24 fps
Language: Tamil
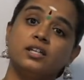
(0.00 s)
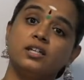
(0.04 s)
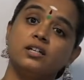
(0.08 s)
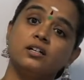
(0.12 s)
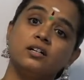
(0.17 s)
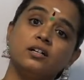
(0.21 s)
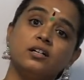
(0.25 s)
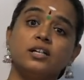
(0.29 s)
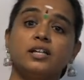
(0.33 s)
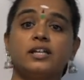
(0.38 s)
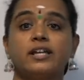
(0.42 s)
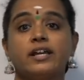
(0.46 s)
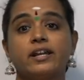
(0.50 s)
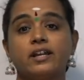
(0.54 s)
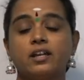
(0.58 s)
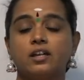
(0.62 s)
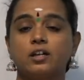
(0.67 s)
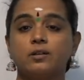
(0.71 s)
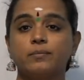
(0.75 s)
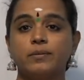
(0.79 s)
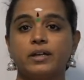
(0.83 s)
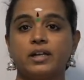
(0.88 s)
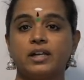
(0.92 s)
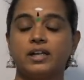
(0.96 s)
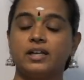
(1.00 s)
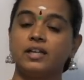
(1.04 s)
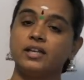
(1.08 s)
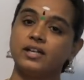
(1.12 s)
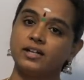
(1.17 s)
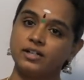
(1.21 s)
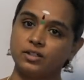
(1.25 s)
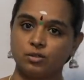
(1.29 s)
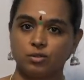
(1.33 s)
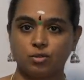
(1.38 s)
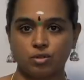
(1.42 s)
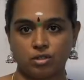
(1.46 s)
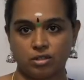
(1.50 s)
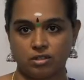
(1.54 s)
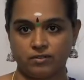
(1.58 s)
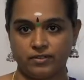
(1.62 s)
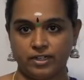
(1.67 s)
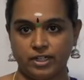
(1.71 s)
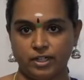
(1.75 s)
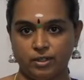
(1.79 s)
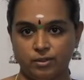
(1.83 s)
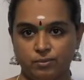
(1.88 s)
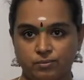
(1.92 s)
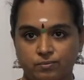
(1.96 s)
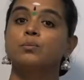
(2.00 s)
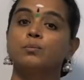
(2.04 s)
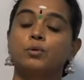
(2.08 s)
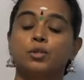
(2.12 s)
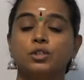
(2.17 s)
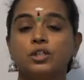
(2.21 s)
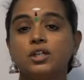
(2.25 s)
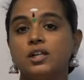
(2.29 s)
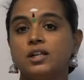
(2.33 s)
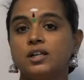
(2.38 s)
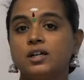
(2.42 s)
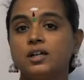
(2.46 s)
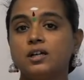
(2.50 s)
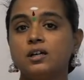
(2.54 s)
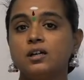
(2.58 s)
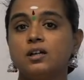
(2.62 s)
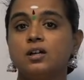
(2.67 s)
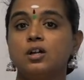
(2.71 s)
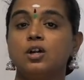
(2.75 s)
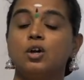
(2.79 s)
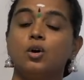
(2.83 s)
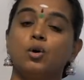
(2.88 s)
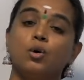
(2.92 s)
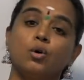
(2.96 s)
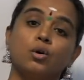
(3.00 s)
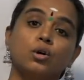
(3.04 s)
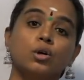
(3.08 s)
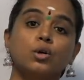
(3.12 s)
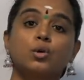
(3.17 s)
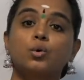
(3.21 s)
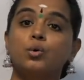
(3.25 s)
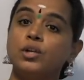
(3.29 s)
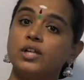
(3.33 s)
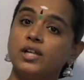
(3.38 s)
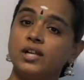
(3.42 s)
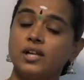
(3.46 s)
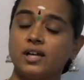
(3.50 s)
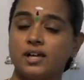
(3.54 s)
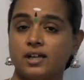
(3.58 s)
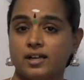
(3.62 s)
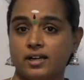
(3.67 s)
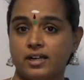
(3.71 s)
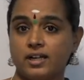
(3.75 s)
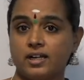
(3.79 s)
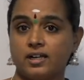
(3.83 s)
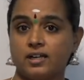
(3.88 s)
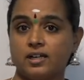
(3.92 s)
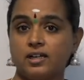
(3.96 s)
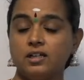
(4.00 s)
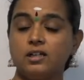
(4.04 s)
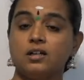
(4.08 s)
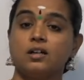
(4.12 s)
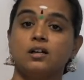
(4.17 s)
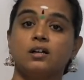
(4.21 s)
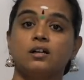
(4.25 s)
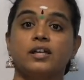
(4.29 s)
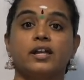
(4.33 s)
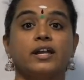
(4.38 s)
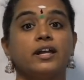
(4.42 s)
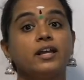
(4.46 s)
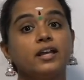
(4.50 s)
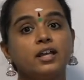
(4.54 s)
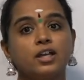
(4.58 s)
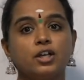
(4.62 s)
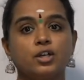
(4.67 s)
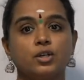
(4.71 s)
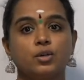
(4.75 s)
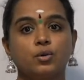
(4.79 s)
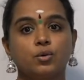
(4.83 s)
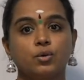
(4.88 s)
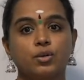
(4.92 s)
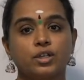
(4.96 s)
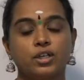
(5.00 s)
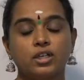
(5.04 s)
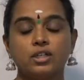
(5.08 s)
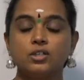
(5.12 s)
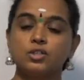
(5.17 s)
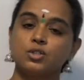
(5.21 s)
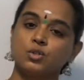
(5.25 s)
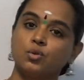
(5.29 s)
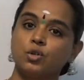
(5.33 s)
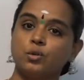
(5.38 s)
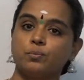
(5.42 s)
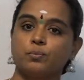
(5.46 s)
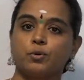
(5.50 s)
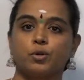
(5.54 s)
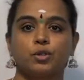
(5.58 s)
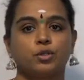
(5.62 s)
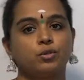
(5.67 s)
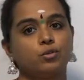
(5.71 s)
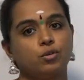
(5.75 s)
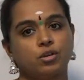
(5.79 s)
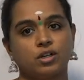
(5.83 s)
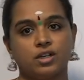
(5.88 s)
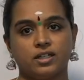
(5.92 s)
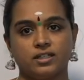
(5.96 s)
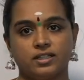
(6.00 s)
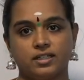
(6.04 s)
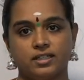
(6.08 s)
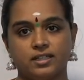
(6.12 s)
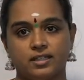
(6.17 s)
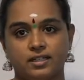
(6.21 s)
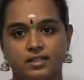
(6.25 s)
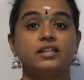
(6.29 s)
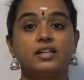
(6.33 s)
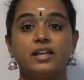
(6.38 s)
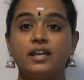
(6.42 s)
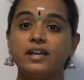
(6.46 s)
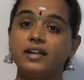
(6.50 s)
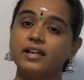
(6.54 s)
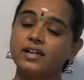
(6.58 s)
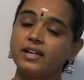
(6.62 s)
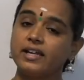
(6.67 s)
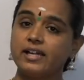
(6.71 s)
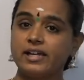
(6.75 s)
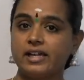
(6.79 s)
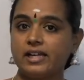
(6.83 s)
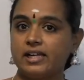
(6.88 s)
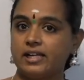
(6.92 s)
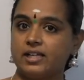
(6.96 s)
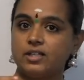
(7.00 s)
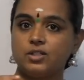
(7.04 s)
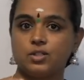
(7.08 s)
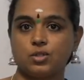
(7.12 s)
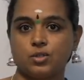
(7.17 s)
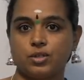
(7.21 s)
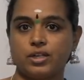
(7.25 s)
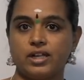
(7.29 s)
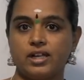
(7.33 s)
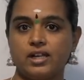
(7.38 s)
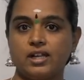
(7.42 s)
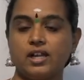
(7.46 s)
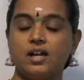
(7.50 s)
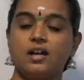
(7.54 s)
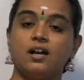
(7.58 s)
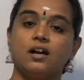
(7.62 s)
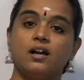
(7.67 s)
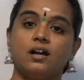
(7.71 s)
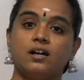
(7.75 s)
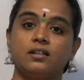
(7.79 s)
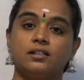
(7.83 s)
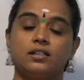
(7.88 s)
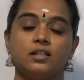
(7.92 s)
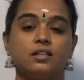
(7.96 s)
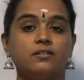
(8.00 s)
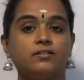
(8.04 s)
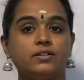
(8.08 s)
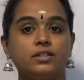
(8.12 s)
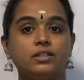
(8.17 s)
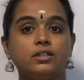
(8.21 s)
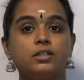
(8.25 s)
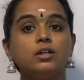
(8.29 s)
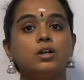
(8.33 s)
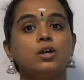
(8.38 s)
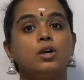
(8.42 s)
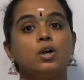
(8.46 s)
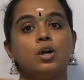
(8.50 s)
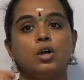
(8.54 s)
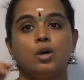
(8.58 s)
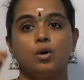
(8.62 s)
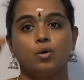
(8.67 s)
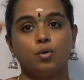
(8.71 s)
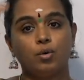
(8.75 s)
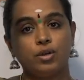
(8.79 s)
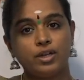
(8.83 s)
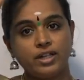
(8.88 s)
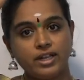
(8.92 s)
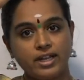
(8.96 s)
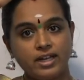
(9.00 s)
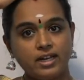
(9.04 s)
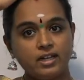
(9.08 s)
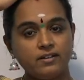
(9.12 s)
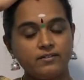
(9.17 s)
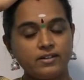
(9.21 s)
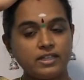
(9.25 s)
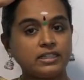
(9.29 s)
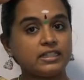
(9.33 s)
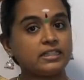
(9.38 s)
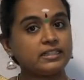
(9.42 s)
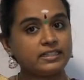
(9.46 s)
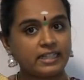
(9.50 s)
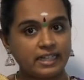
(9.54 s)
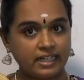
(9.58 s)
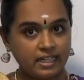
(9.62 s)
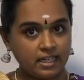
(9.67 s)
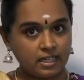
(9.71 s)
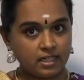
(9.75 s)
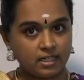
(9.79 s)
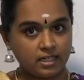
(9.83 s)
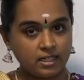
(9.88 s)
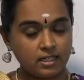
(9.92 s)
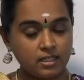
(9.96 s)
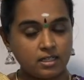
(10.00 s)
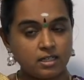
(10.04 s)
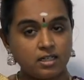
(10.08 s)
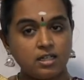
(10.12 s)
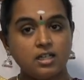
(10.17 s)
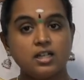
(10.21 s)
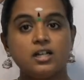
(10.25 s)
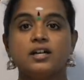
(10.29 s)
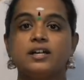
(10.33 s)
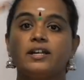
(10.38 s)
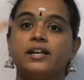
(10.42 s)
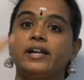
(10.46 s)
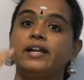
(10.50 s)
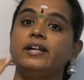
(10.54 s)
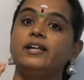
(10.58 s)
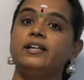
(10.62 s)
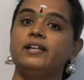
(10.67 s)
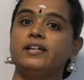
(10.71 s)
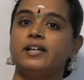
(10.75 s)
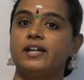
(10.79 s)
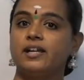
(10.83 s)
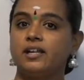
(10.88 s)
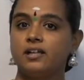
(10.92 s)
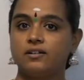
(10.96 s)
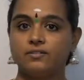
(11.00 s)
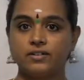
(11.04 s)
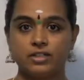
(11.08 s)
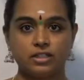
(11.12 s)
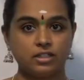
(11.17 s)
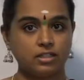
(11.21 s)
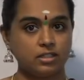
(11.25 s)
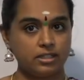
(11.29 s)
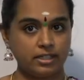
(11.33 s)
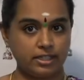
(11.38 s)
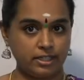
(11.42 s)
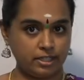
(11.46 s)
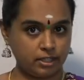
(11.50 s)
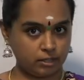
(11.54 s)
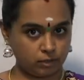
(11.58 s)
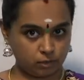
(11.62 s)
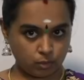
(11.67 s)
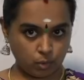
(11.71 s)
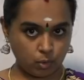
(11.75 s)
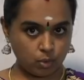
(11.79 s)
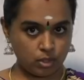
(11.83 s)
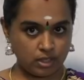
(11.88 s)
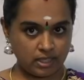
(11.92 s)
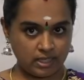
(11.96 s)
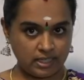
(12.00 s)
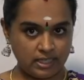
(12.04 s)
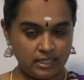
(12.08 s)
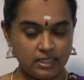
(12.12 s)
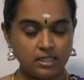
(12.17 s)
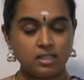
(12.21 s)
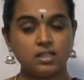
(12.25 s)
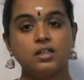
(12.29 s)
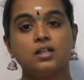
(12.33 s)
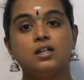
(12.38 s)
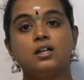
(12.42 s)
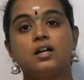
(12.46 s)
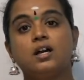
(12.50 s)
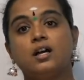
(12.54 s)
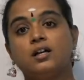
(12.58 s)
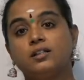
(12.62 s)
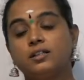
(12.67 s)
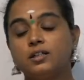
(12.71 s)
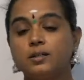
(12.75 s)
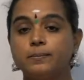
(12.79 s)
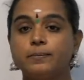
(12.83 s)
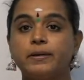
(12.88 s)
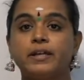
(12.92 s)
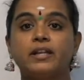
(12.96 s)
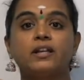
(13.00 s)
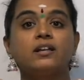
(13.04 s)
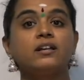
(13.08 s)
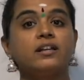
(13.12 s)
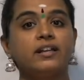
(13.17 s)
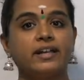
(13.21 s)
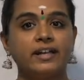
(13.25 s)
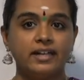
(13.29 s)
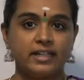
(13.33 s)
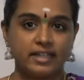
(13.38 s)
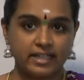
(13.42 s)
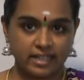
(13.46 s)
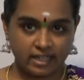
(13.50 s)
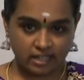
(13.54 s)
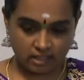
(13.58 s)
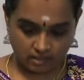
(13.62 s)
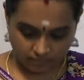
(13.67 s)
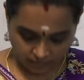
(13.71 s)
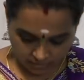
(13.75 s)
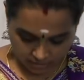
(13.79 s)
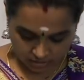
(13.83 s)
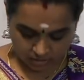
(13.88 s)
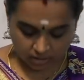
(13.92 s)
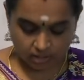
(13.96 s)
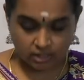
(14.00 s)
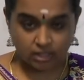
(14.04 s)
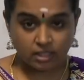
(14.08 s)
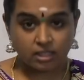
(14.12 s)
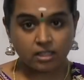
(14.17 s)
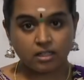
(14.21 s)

ஏழு எருக்கமலை எடுத்துக்கொள்ள வேண்டும் முதல்ல உங்க குளியல் அறையில கிழக்க நோக்கி ஸ்டூல் போட்டு உட்காந்துக்கிங்க இயற்கை இலைன்னு சொன்னேன் இல்லையா அதில் வந்து ஒரு இலை வந்து தலையில் ரெண்டு இலை வந்து ரெண்டு தோலில் அதுக்கு பிறகு ரெண்டு இலை வந்து